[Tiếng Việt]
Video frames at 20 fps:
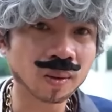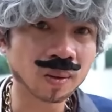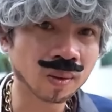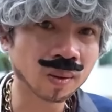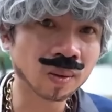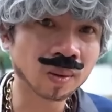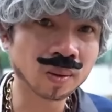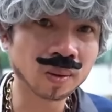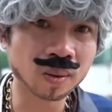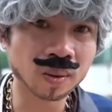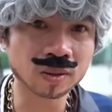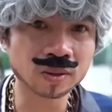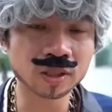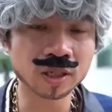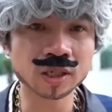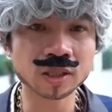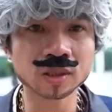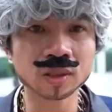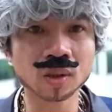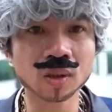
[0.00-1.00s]
ồ
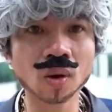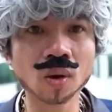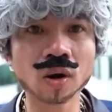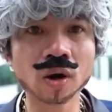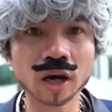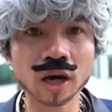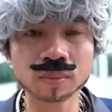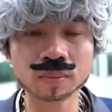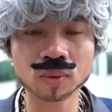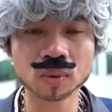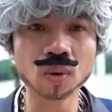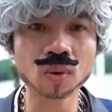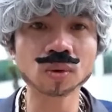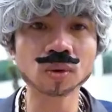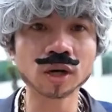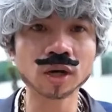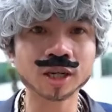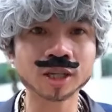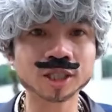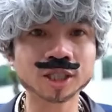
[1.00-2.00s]
nhìn cô em
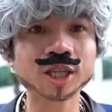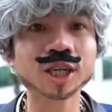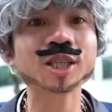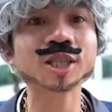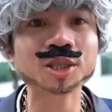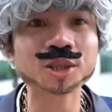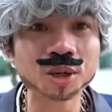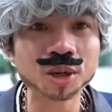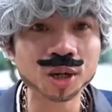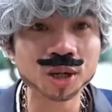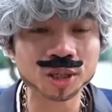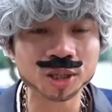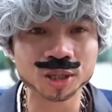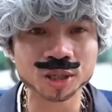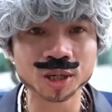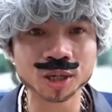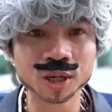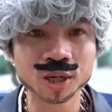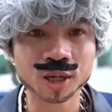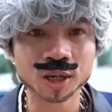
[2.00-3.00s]
cũng xinh tươi
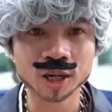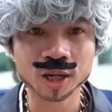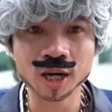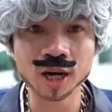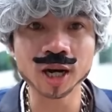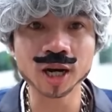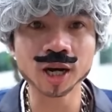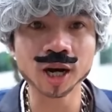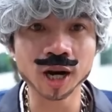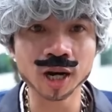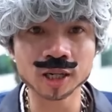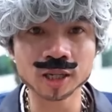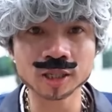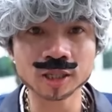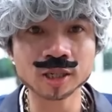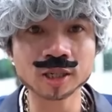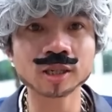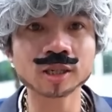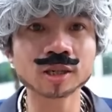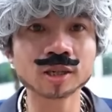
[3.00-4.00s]
khác
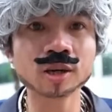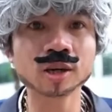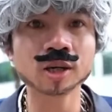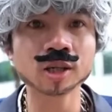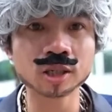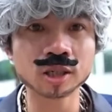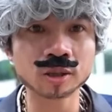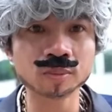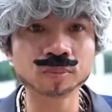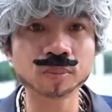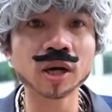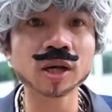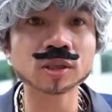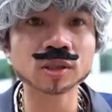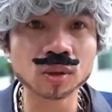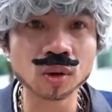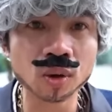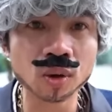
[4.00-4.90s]
hẳn người quen